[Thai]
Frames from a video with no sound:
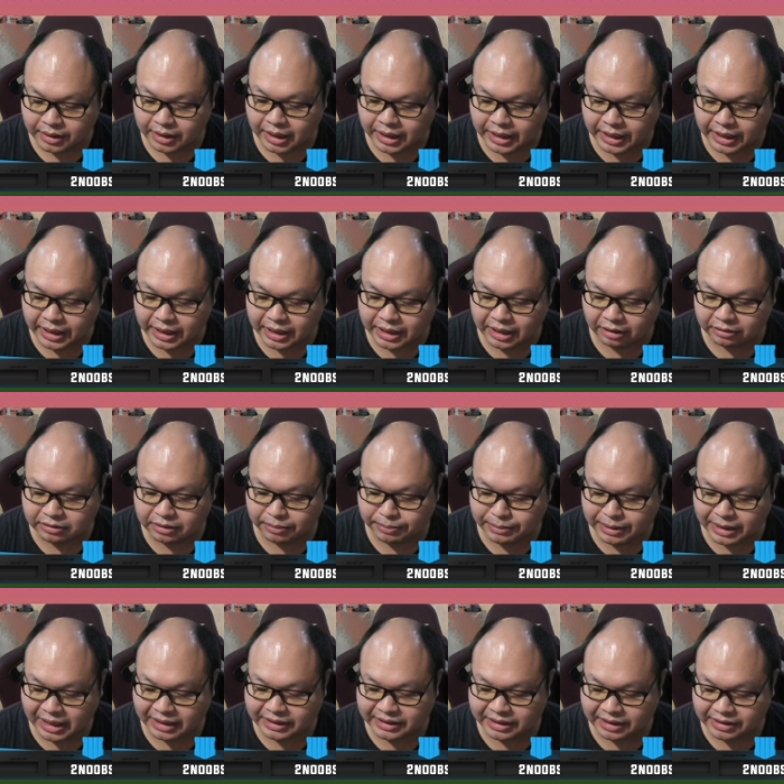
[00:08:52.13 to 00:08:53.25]
อันนี้คือเราจะมี
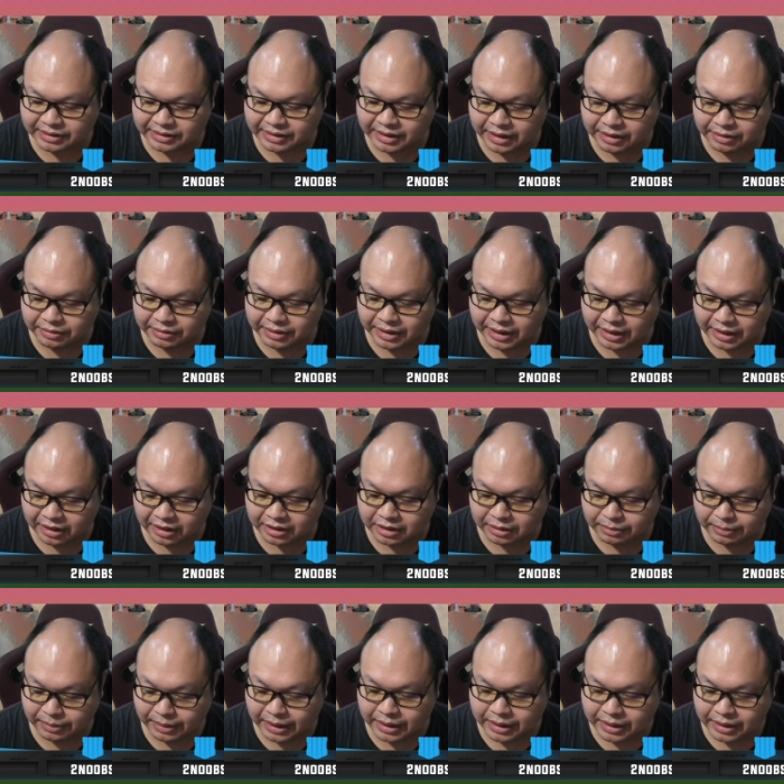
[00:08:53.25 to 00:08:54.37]
ไลท์เชเซอร์อยู่หนึ่งแล้ว
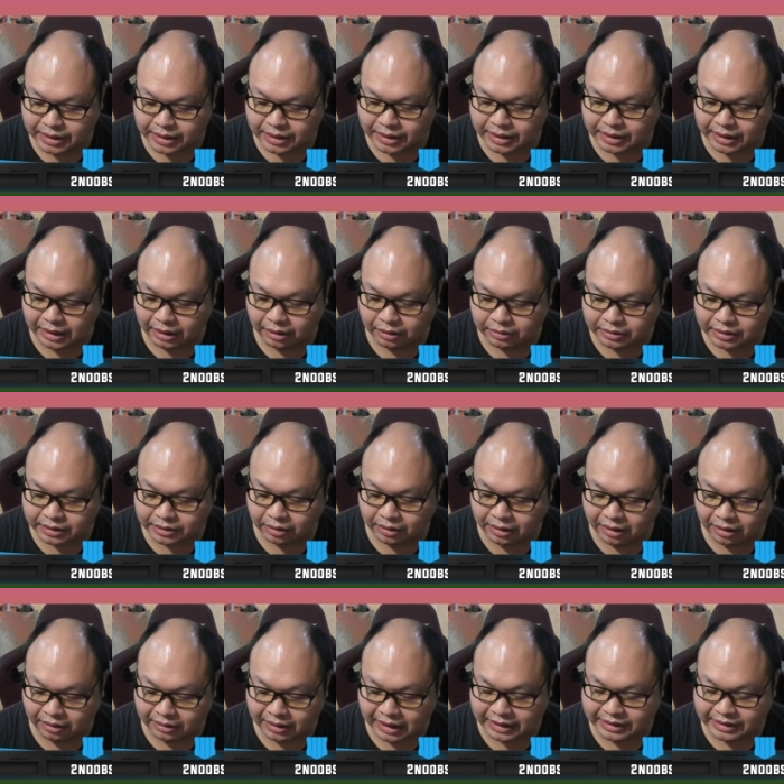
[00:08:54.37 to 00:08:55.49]
ใช่ไหมเราจะต้อง
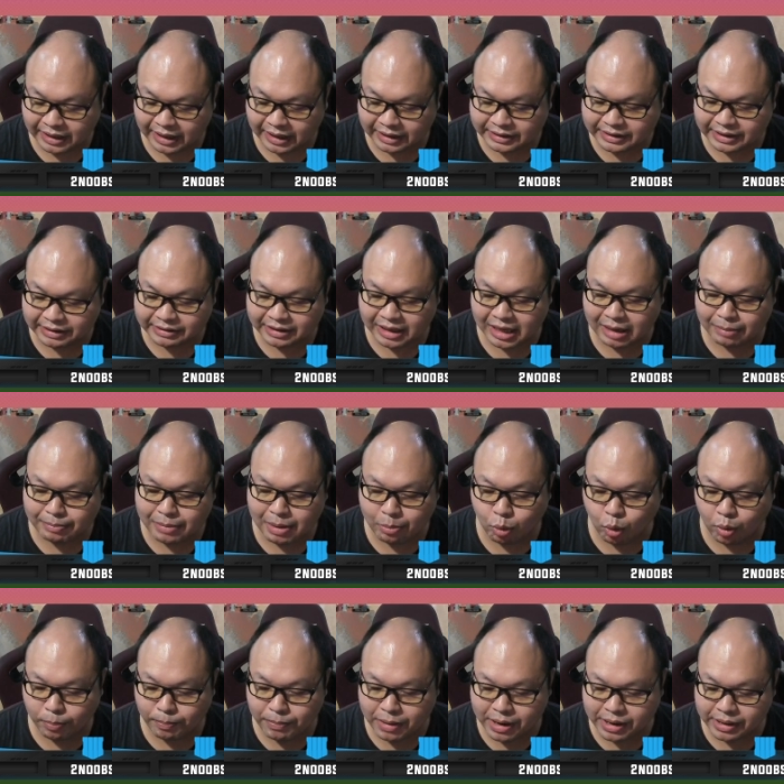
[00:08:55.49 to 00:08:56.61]
เอาไลท์ไลท์เชเซอร์มาบ
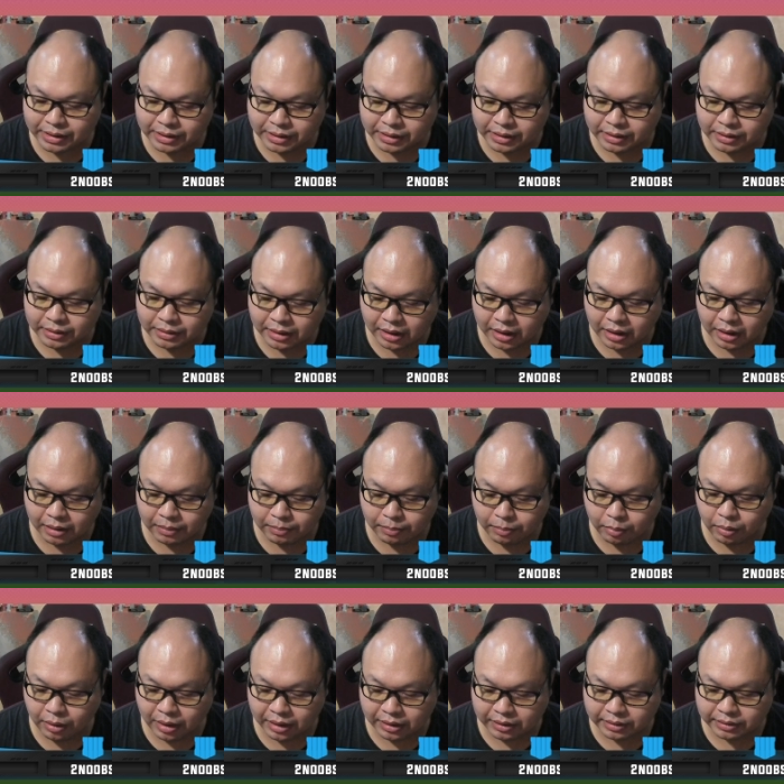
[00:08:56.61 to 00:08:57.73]
วกเป็นบ
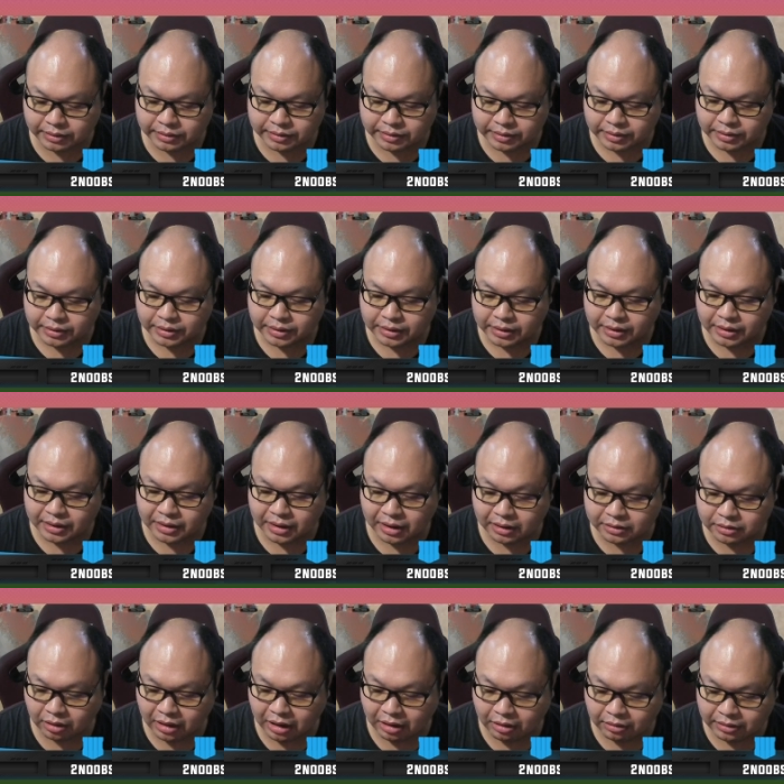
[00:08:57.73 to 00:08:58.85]
วก เรา
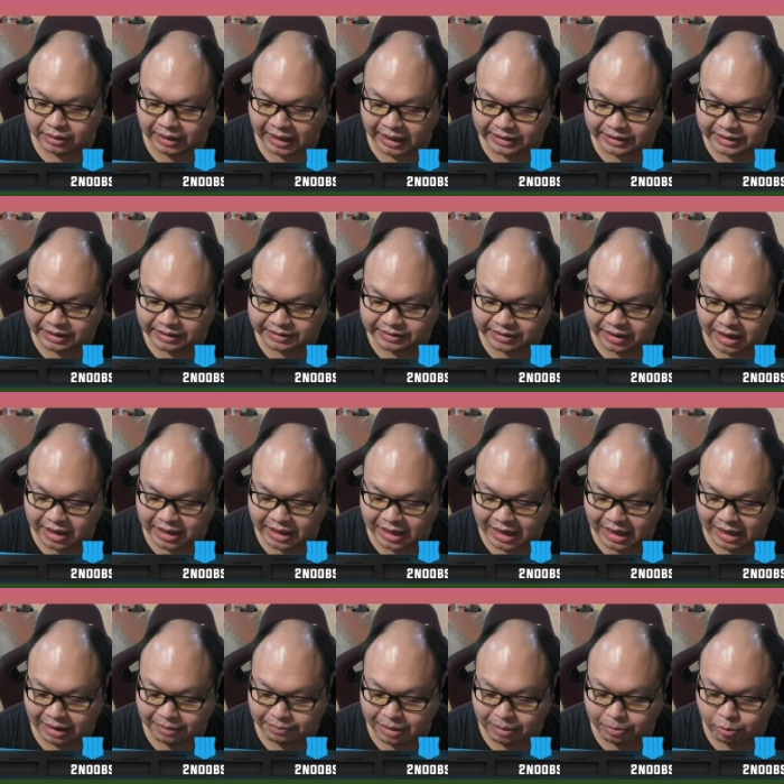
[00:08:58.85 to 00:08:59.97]
ต้องเอาไลท์เชเซอร์เนี่
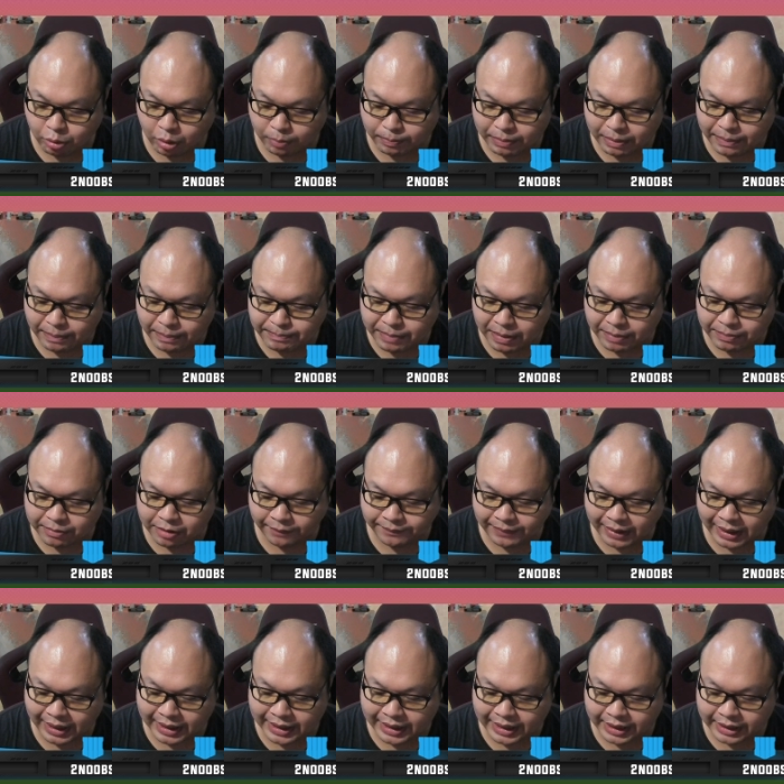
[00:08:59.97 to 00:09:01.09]
ยมาบวกปุ๊บปุ๊บบเข้า
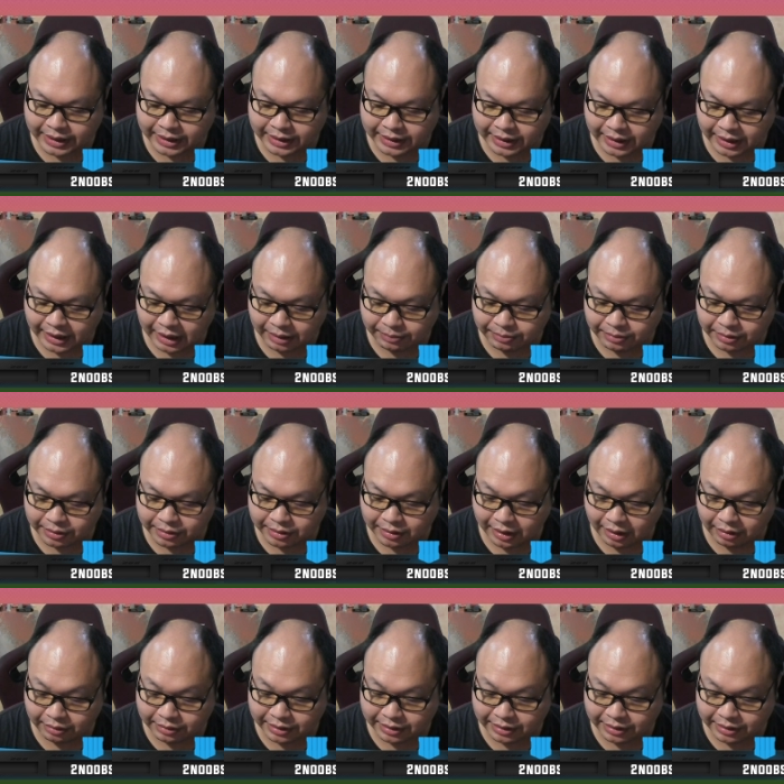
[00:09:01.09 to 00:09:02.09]
ไปอีกนะครับ แล้วก็เอา